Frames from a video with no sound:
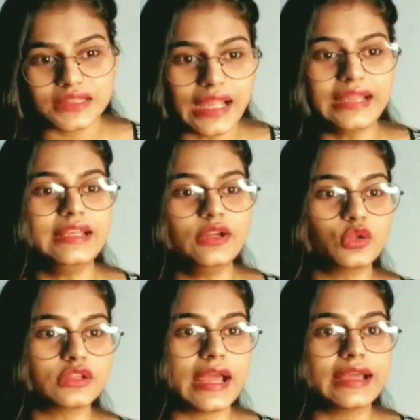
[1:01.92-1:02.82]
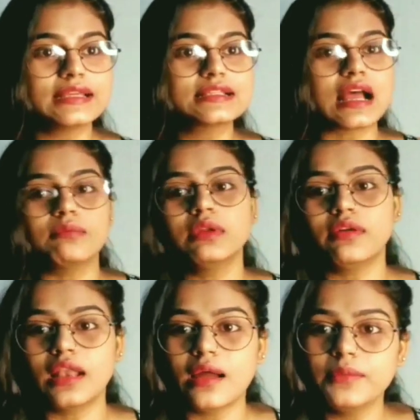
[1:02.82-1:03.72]
पता ही नहीं होता है कि
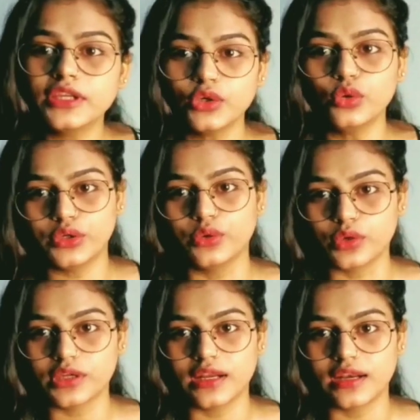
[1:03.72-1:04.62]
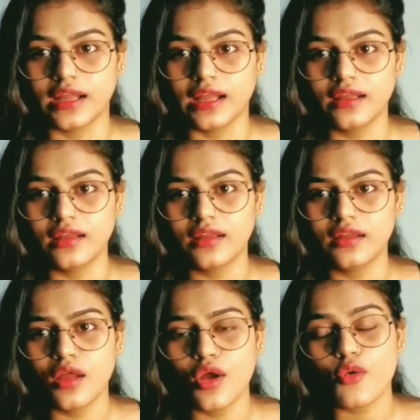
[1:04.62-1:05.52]
सामने वाला हमें क्यों इग्नोर कर रहा
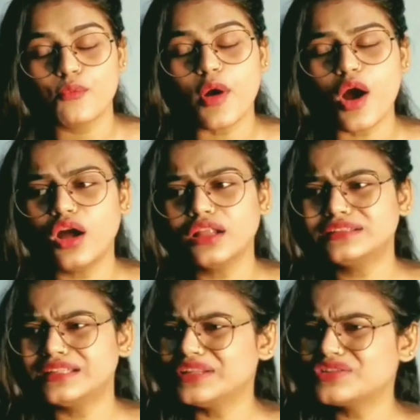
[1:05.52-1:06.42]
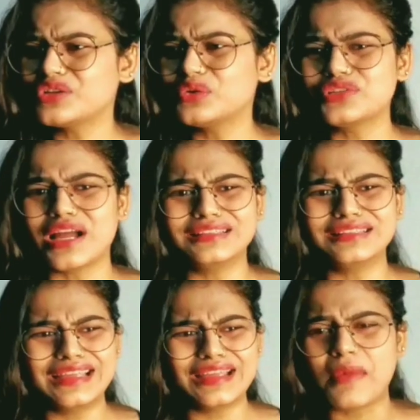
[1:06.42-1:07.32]
है बहुत टेंशन हो
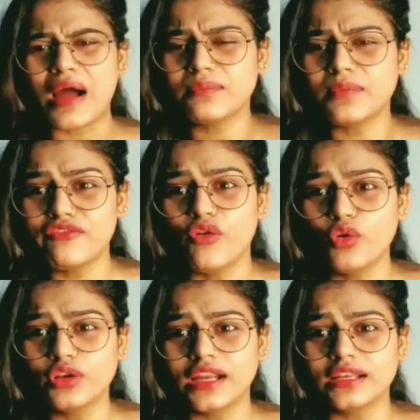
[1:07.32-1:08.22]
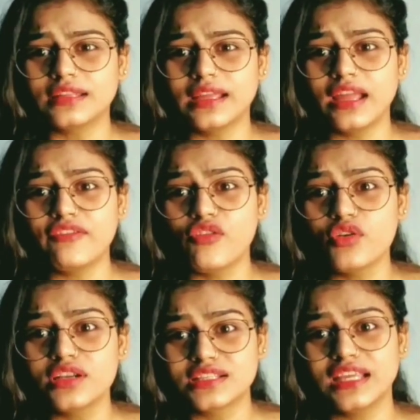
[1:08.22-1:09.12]
जाती है बार बार फ़ोन करते हैं
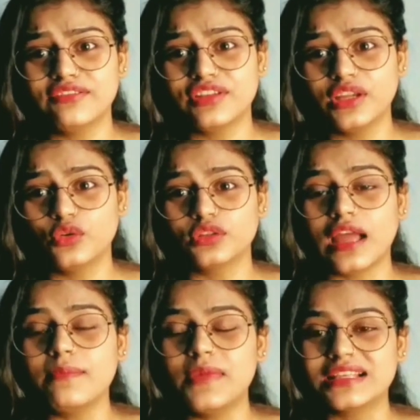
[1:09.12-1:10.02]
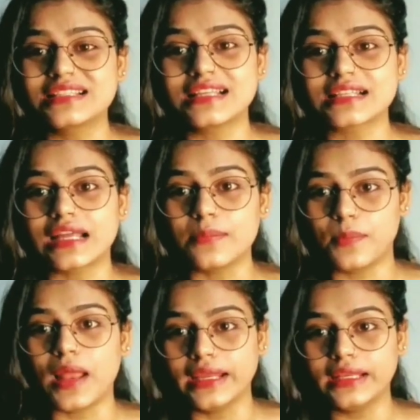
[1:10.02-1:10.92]
फ़ोन रिसीव नहीं होता है मैसेज का
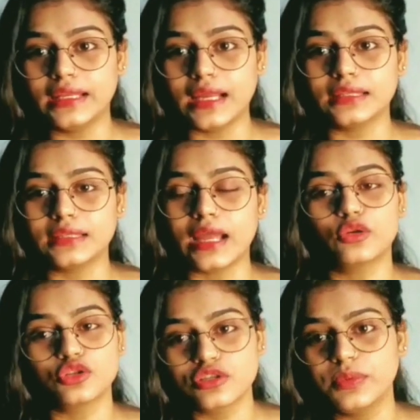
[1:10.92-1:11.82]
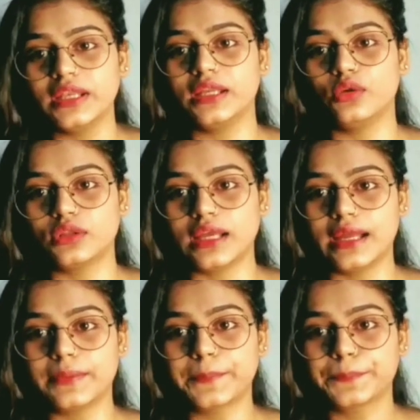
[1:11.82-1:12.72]
रिप्लाई नहीं आता है कुछ भी नहीं
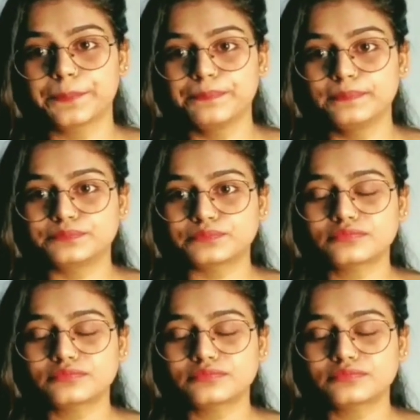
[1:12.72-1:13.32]
होता है